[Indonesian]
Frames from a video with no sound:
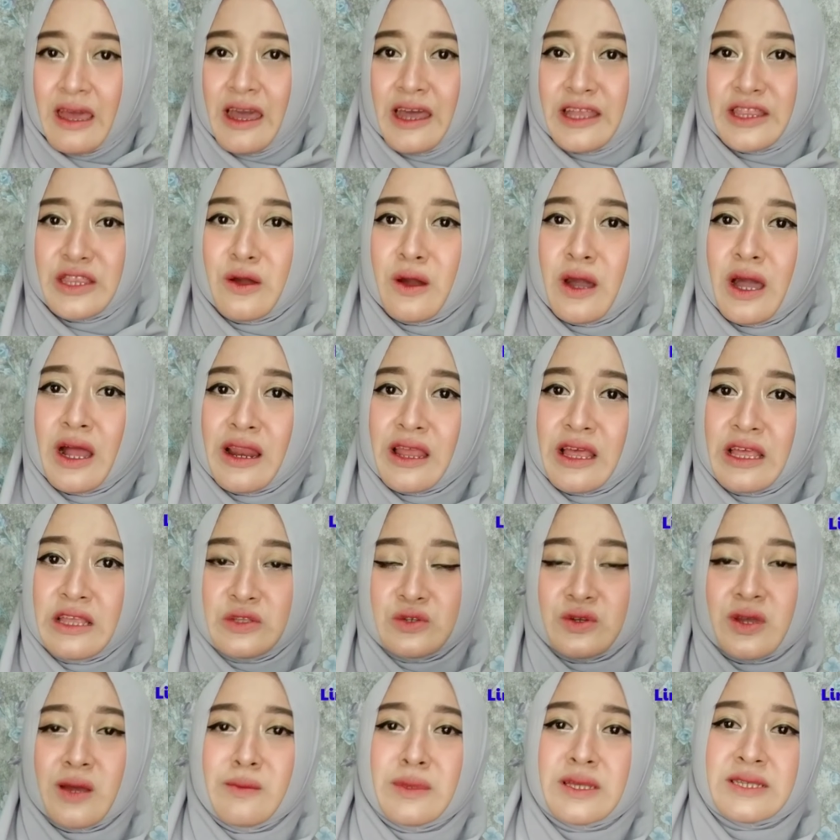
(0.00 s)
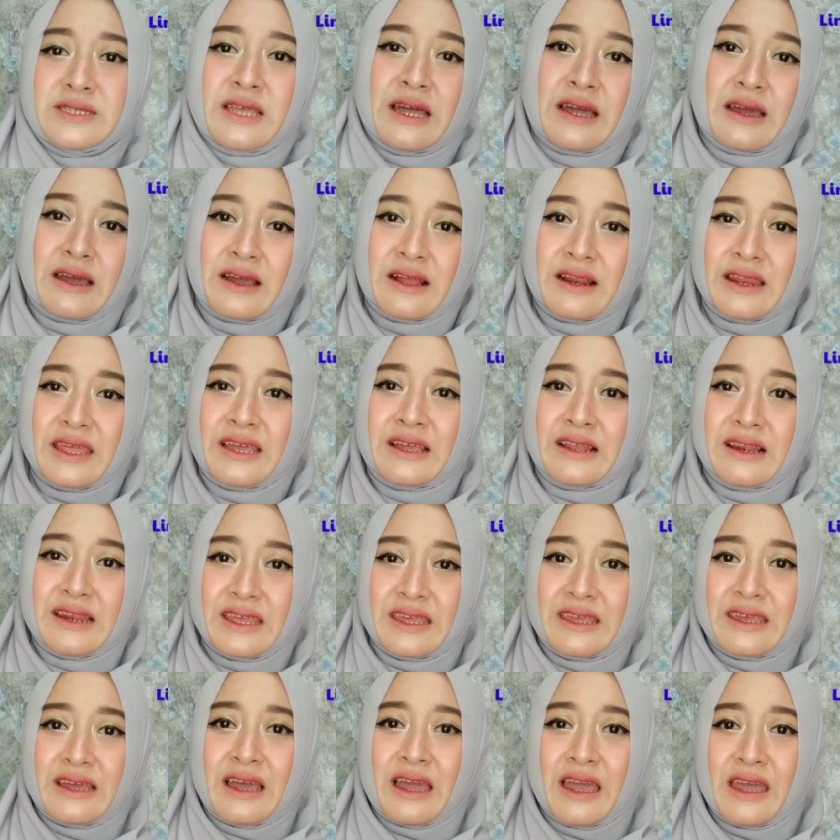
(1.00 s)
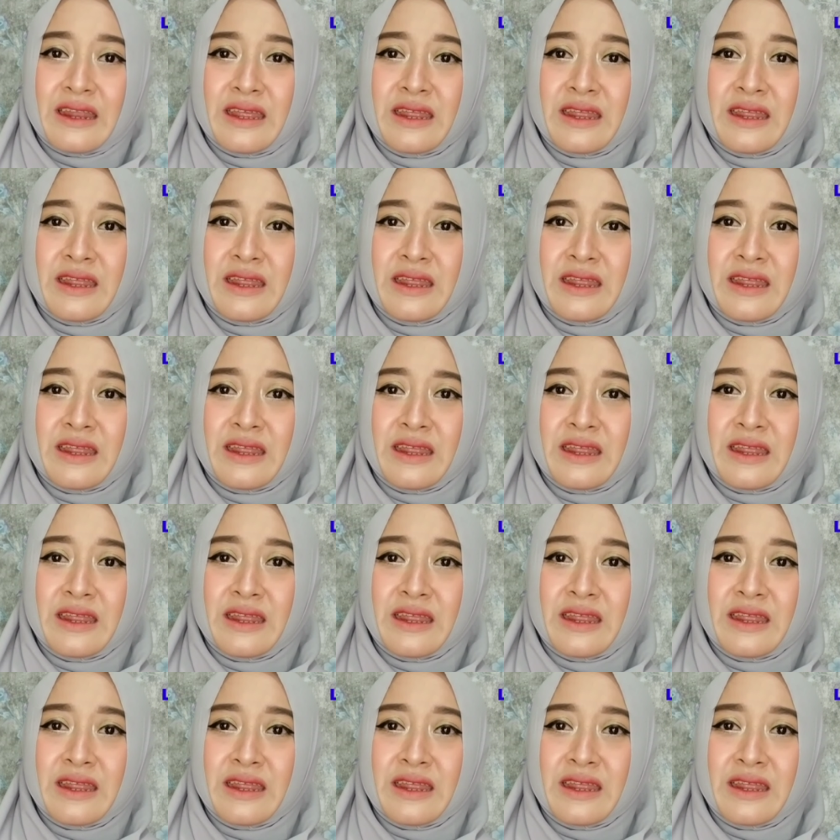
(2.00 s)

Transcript: atau kalian juga bisa klik link yang